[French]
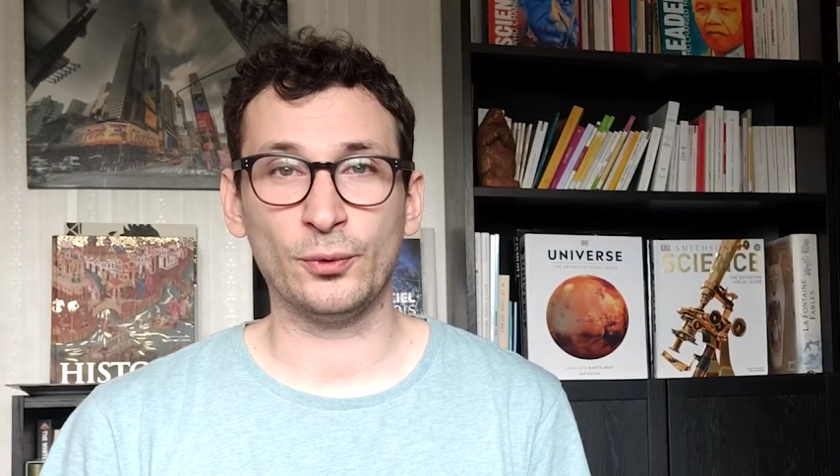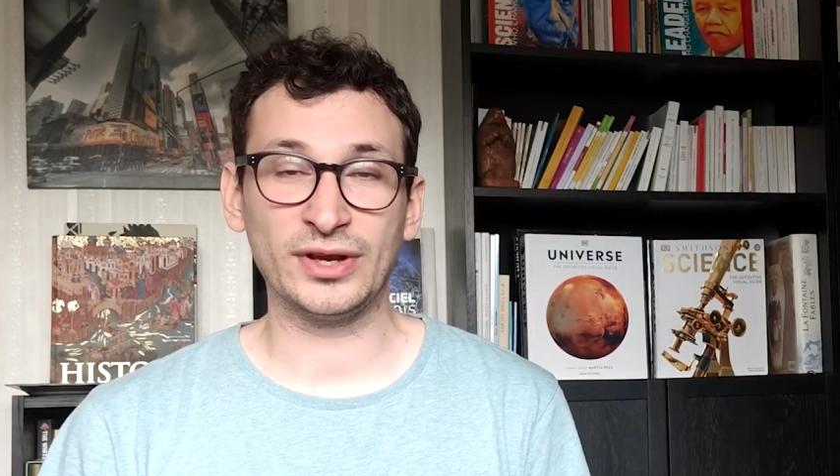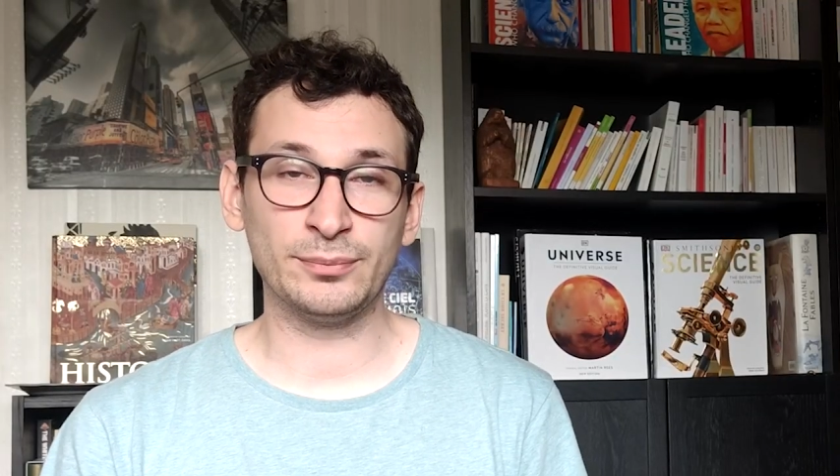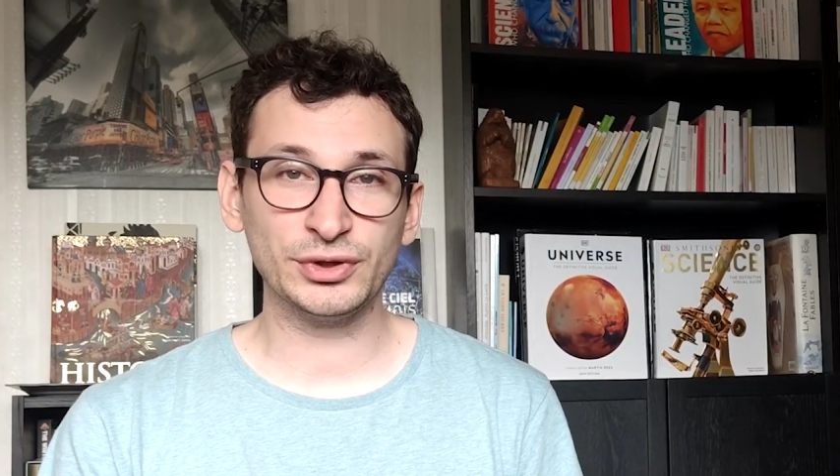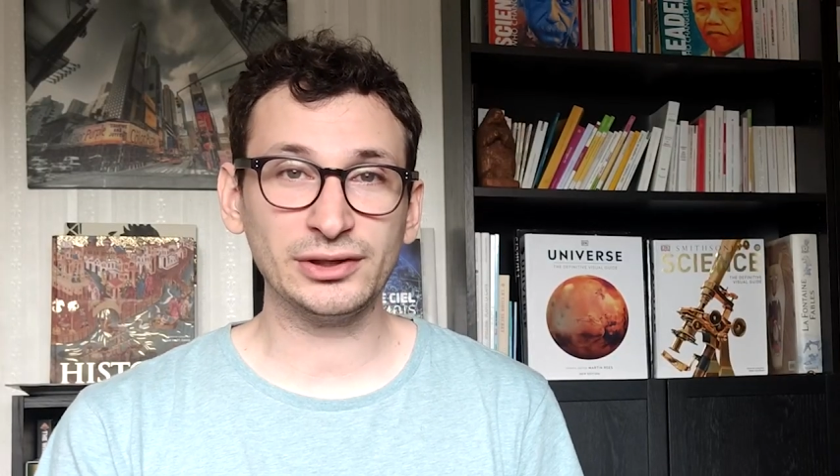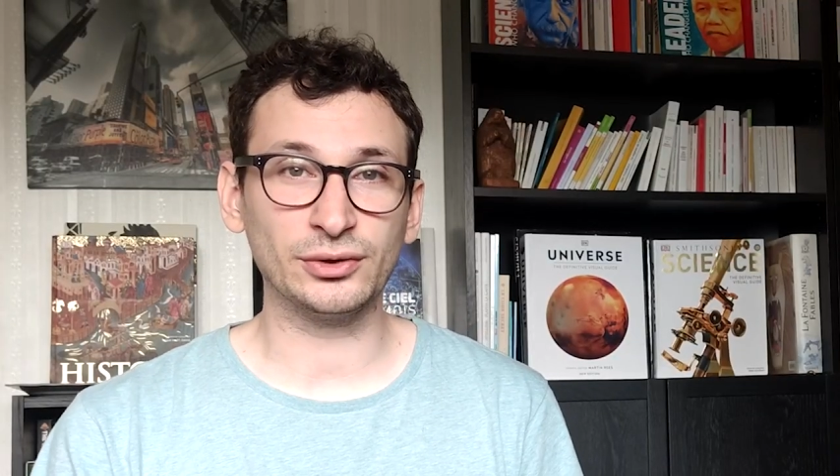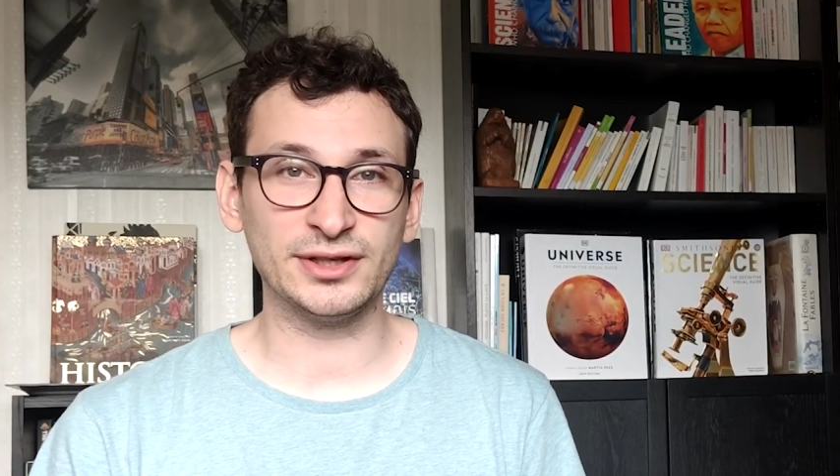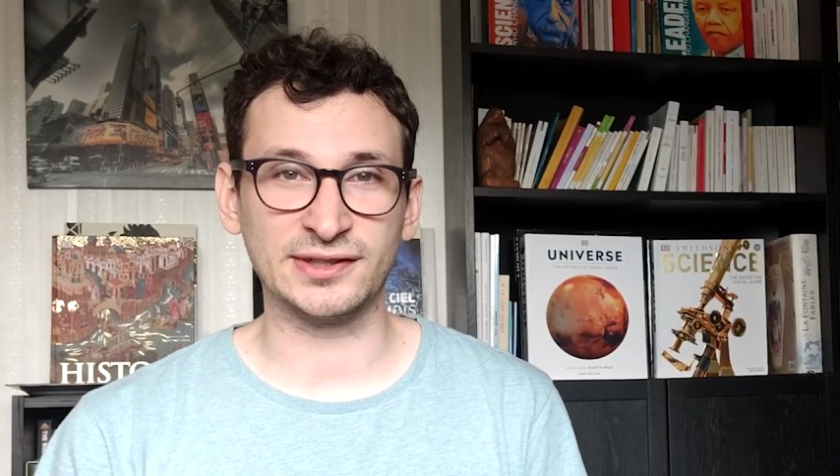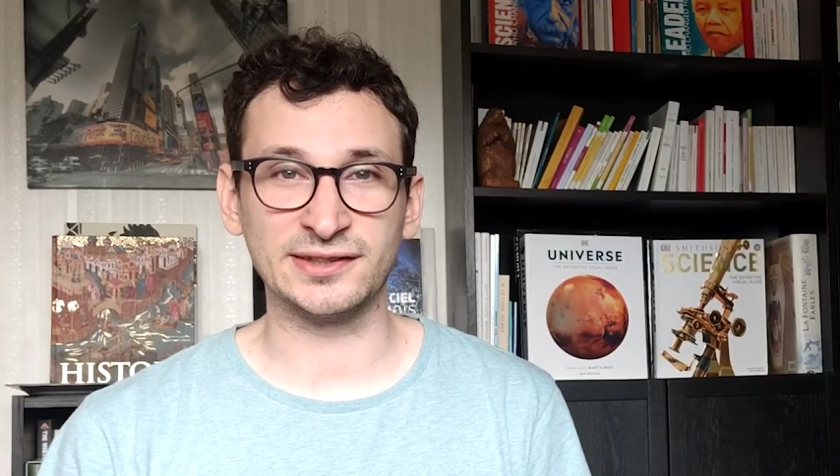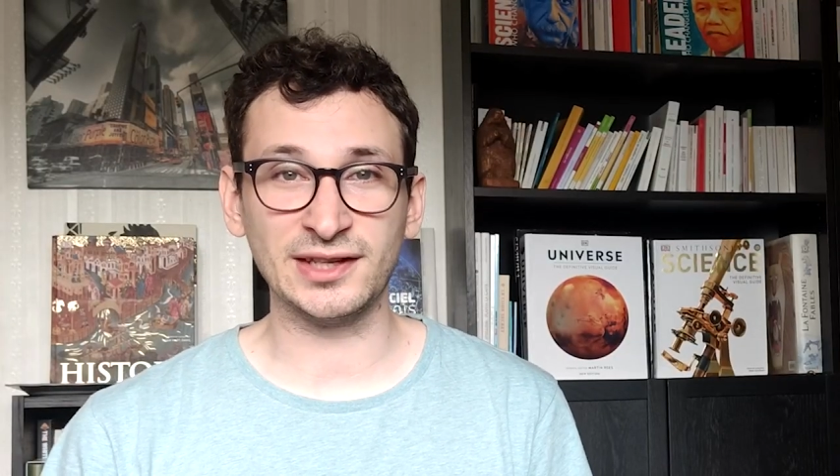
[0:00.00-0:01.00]
où il est peut-être
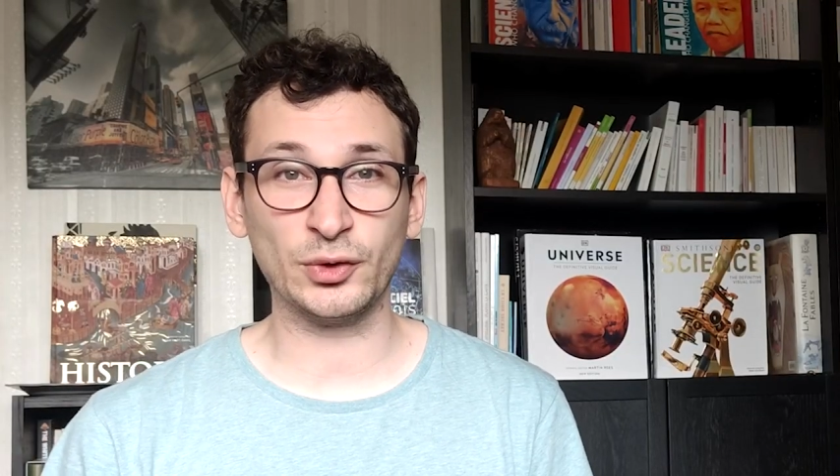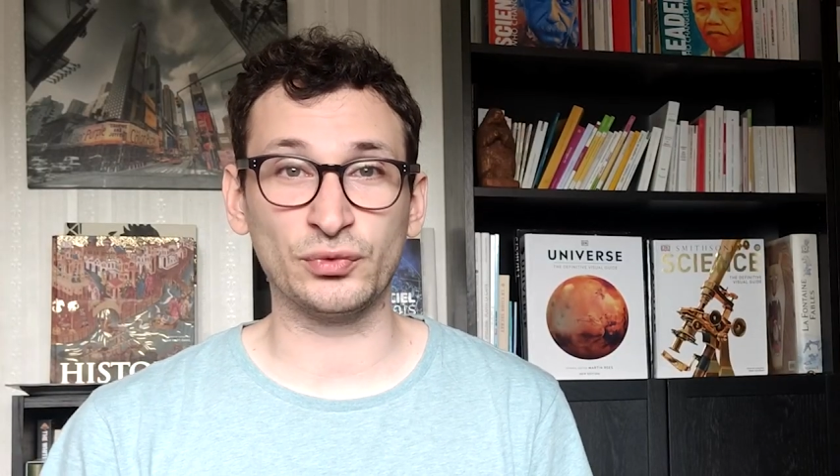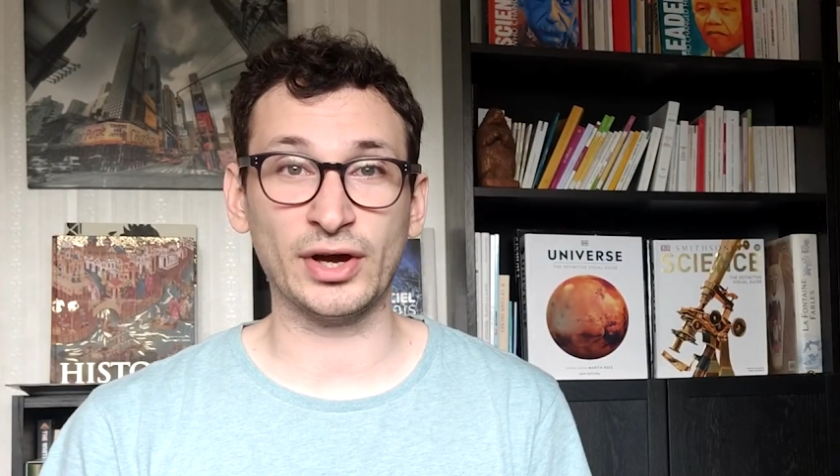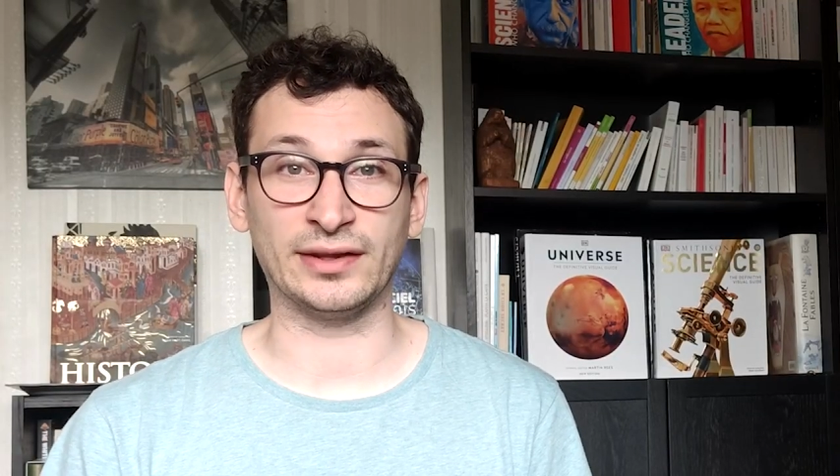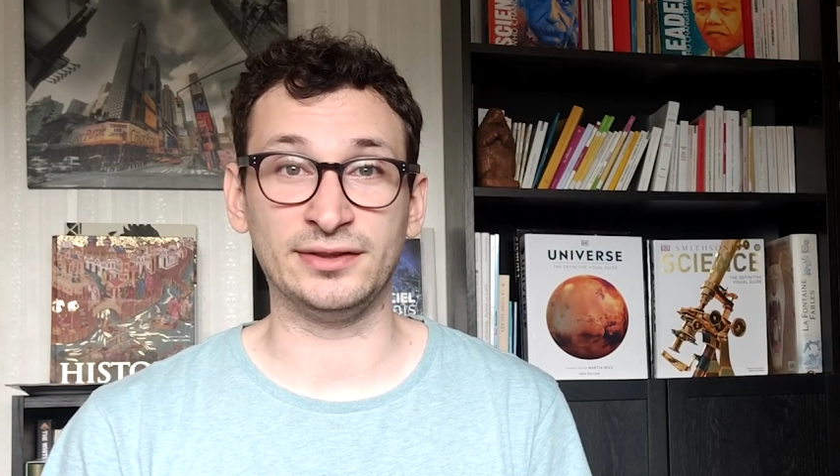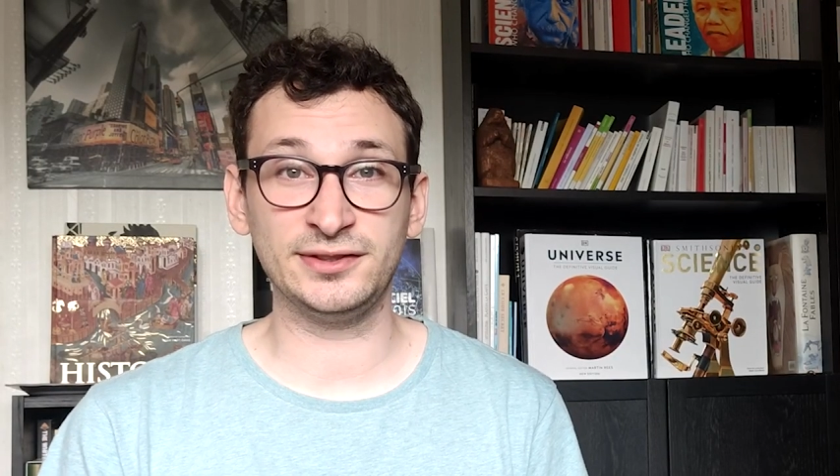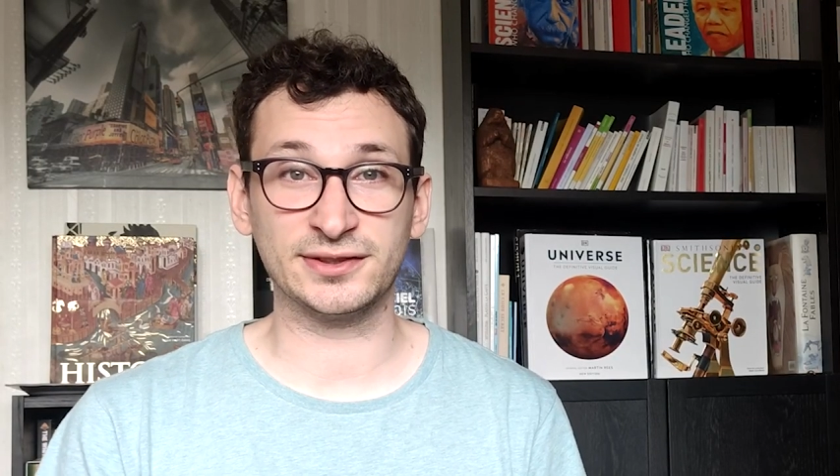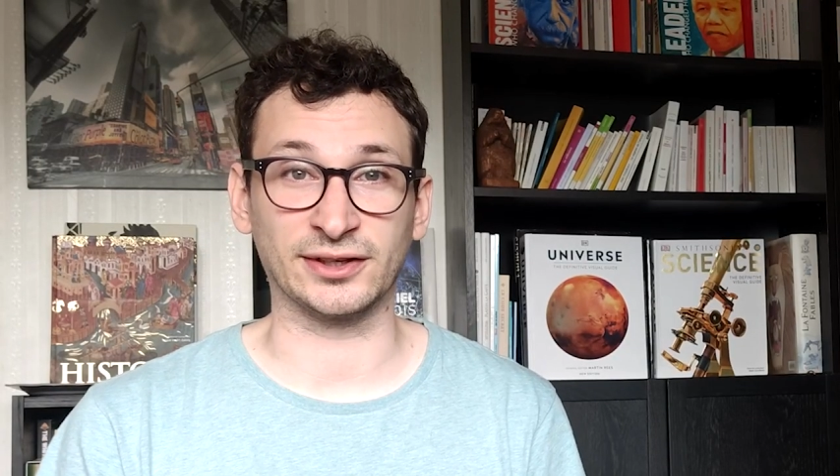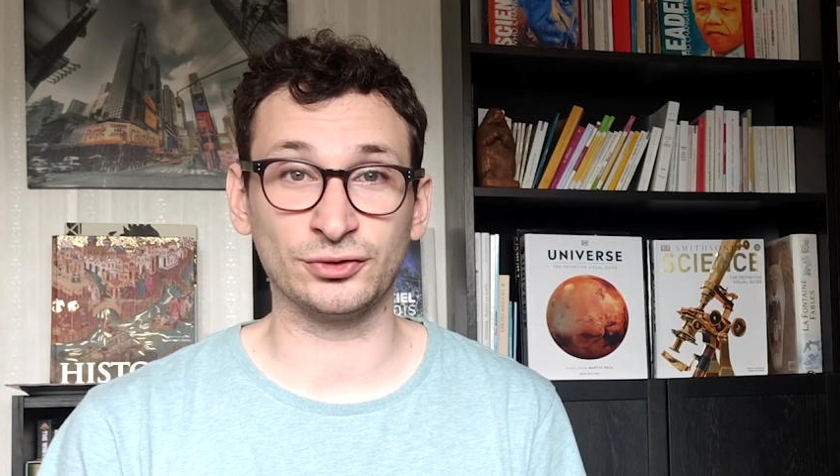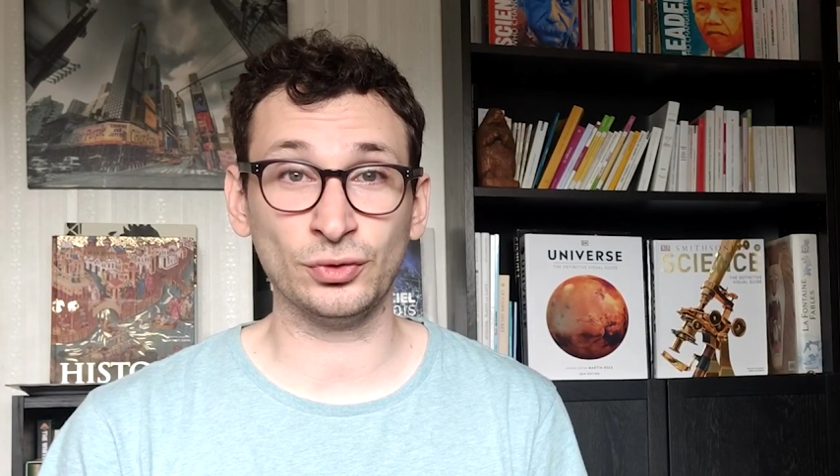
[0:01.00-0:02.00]
nécessaire de faire une
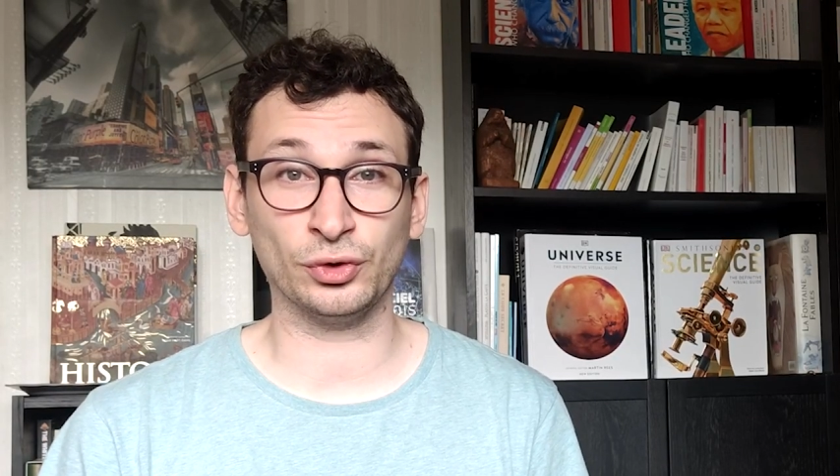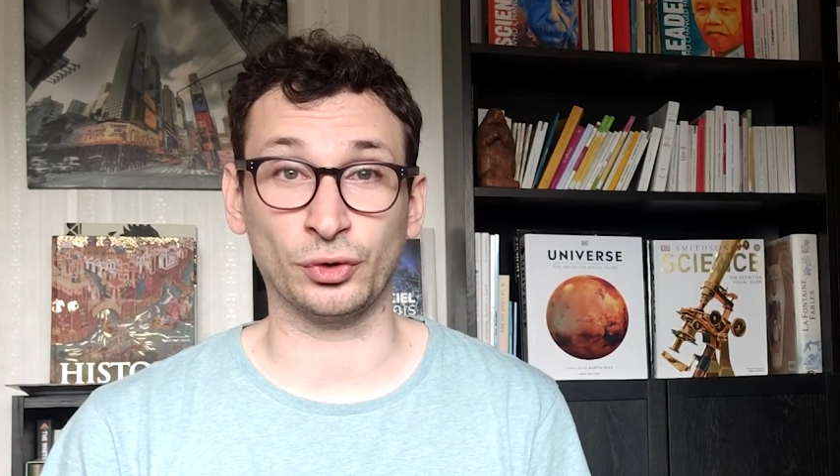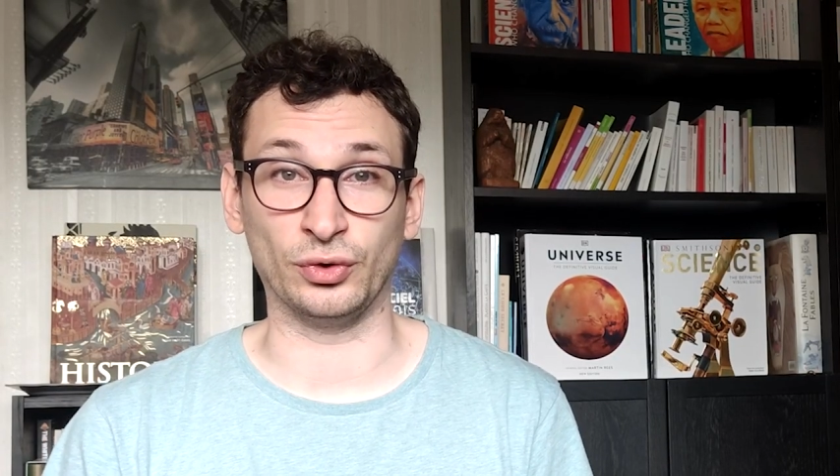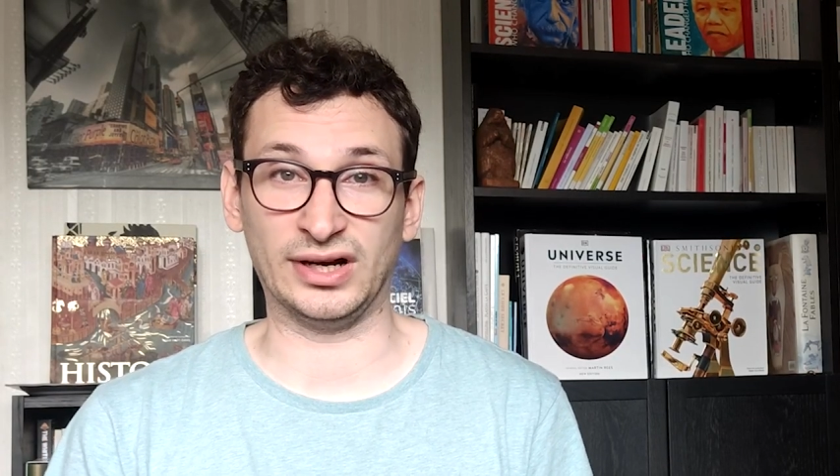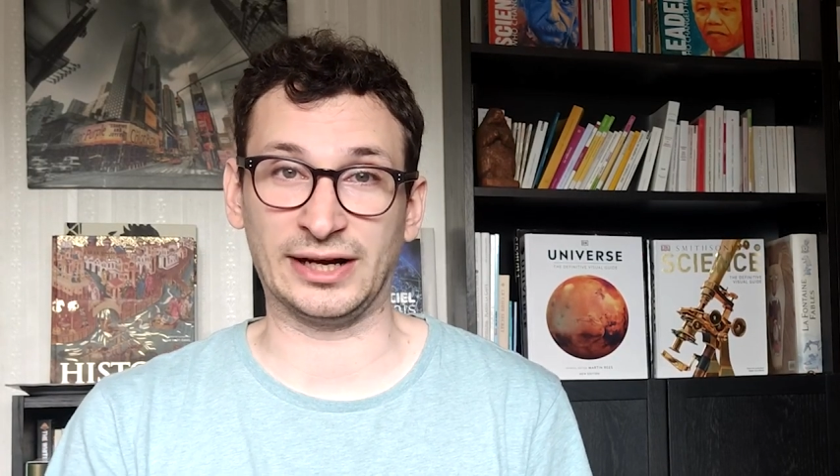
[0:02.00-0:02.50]
distinction entre